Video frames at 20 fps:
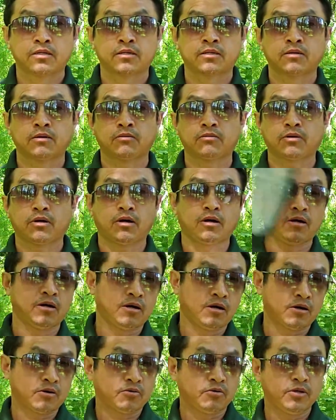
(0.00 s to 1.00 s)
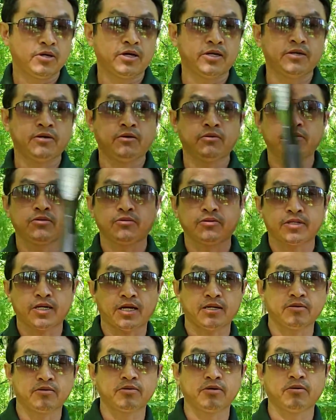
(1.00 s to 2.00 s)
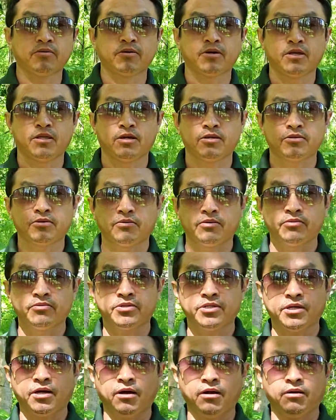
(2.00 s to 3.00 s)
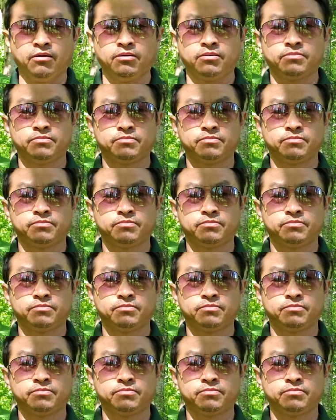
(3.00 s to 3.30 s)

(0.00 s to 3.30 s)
nó nó của giờ ít nuôi rồng chay rồng nhông là giờ rồng lúc sẽ hở